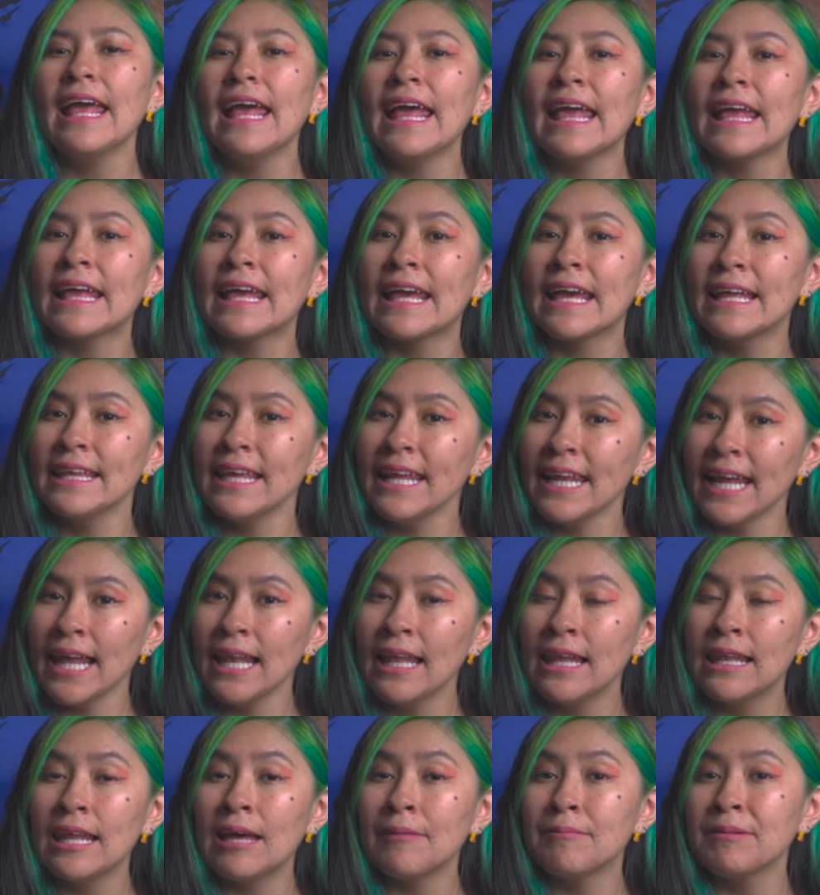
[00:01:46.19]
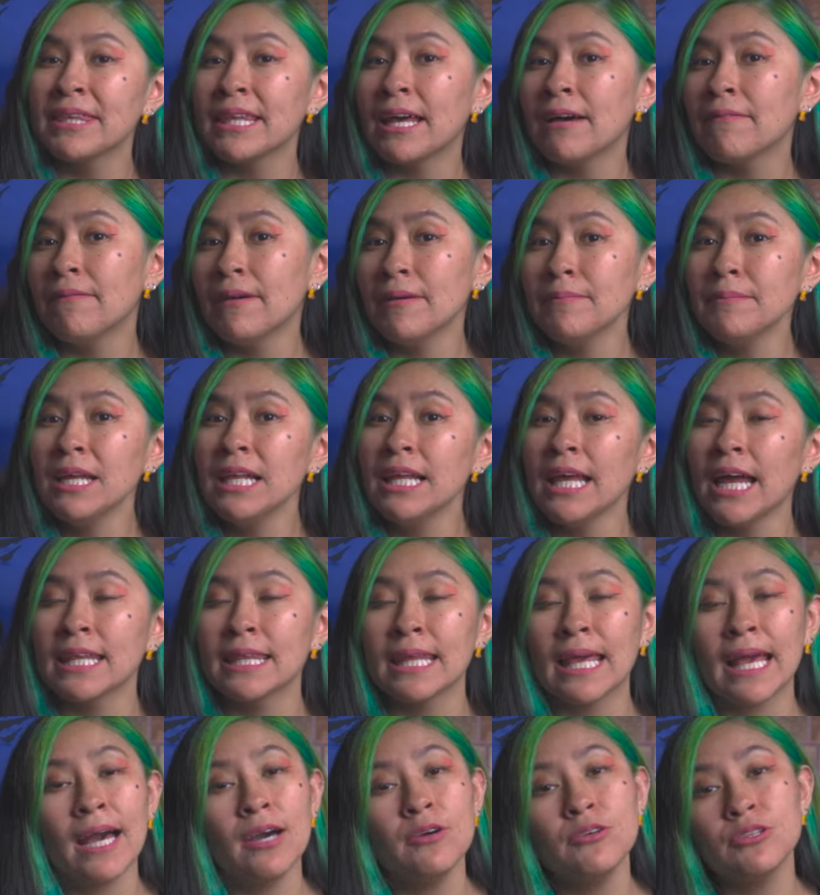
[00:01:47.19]
En general, la vida familiar
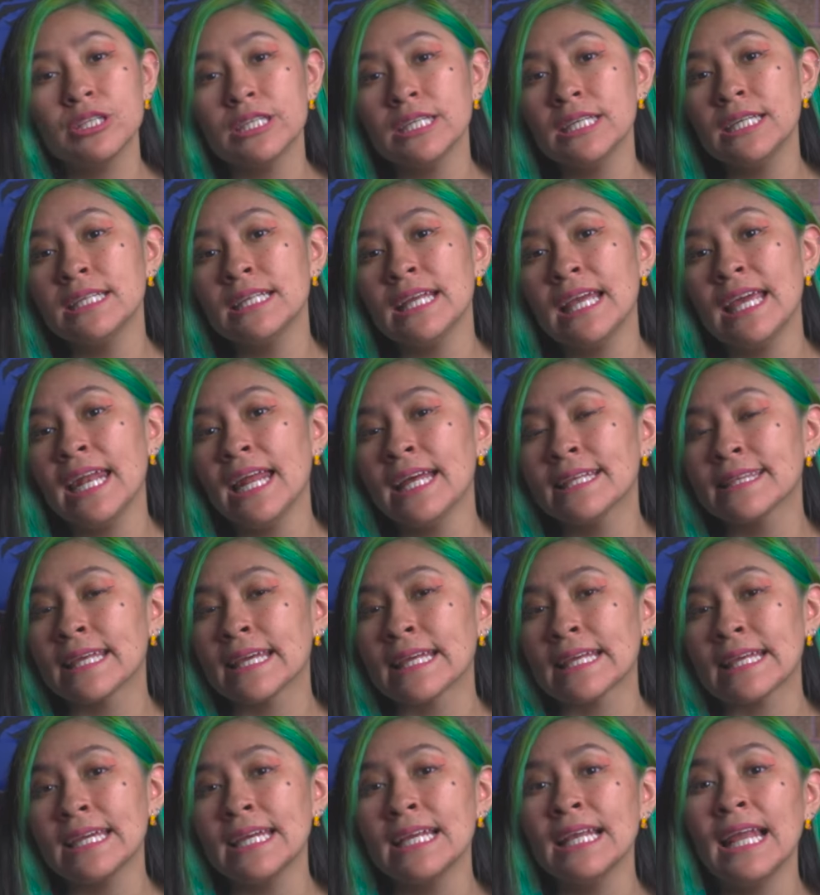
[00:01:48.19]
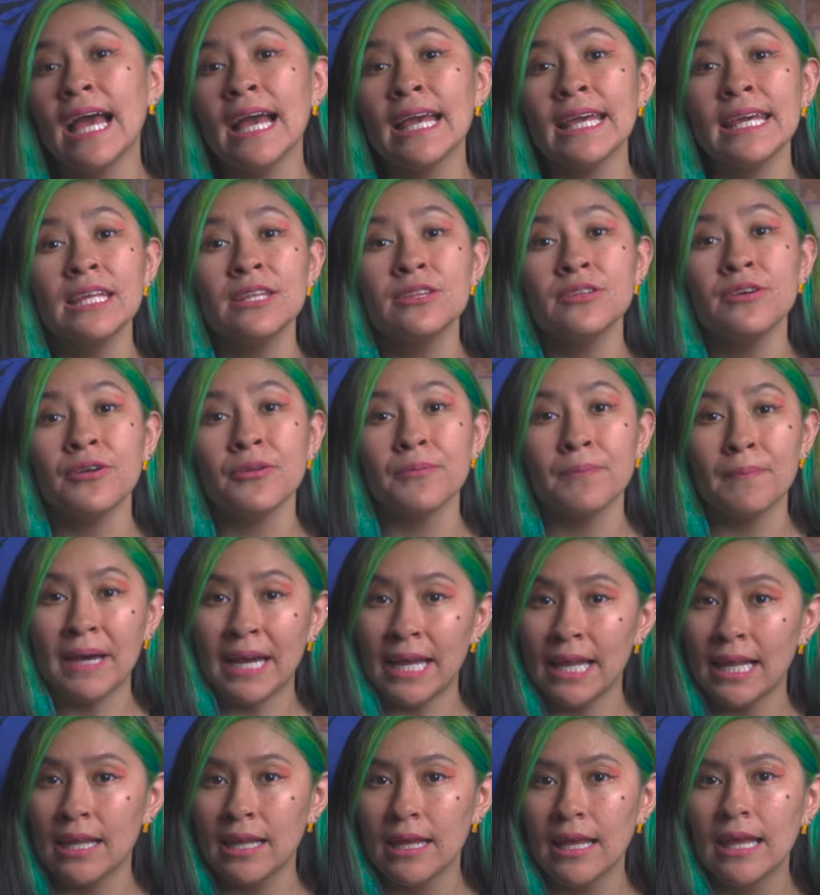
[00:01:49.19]
de Gautin era tranquila y
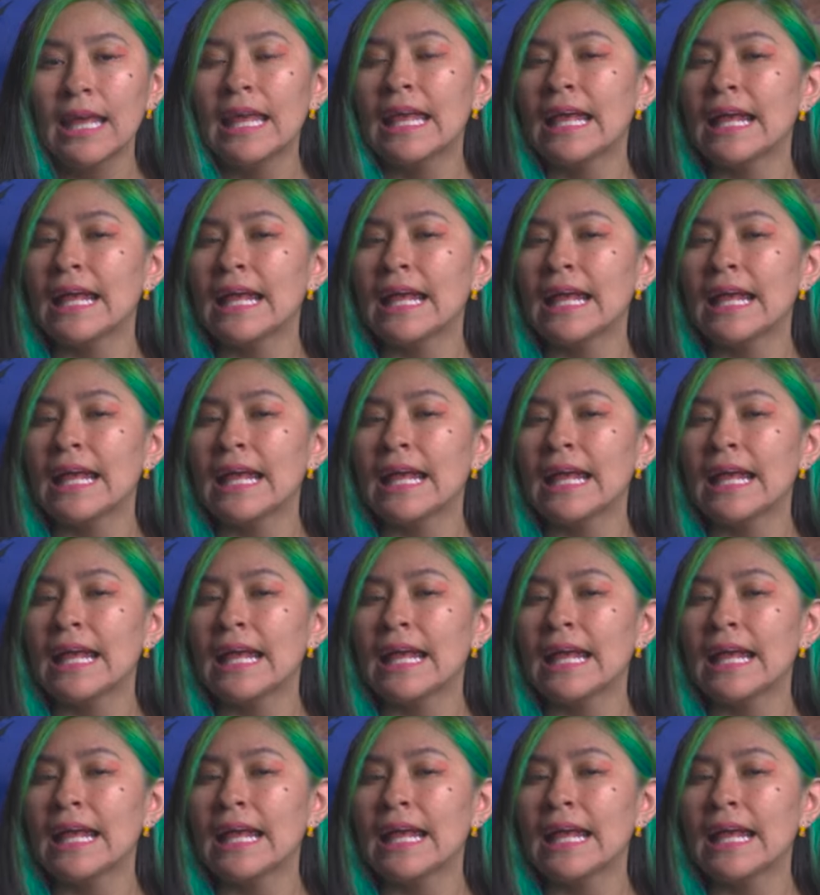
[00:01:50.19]
normal.